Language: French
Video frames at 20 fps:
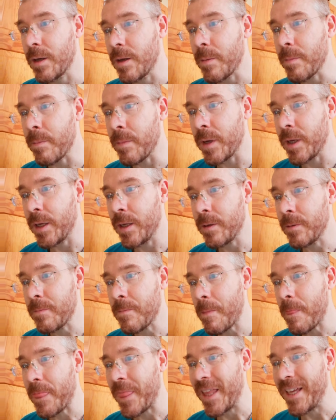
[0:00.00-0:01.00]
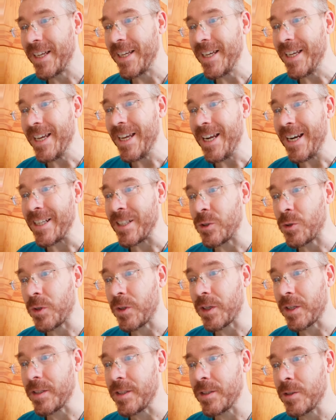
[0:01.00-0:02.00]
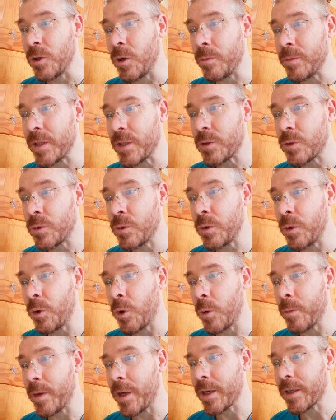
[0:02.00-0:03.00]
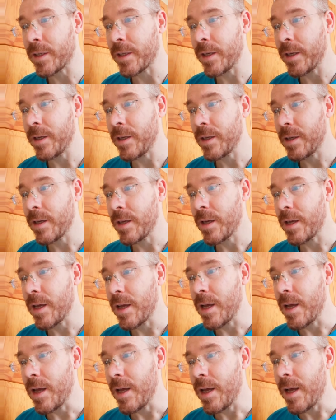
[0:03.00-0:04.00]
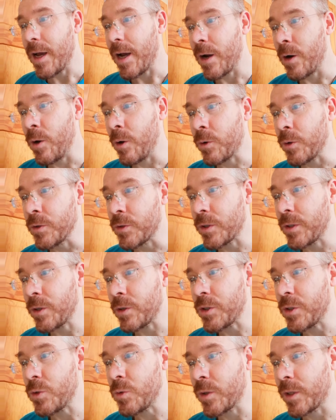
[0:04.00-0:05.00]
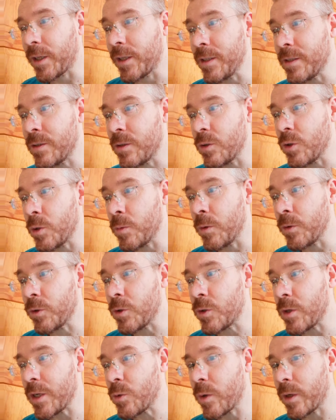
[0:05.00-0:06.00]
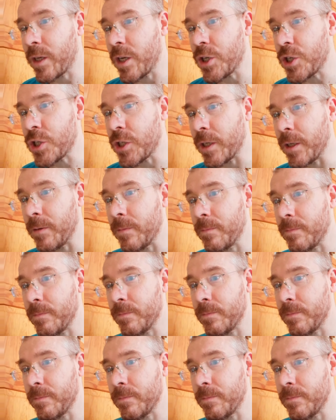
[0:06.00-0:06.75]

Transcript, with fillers: Mais, les autres résidents, bien sûr, le remarquaient, alors que notre Seigneur Jésus-Christ demande que cela soit caché.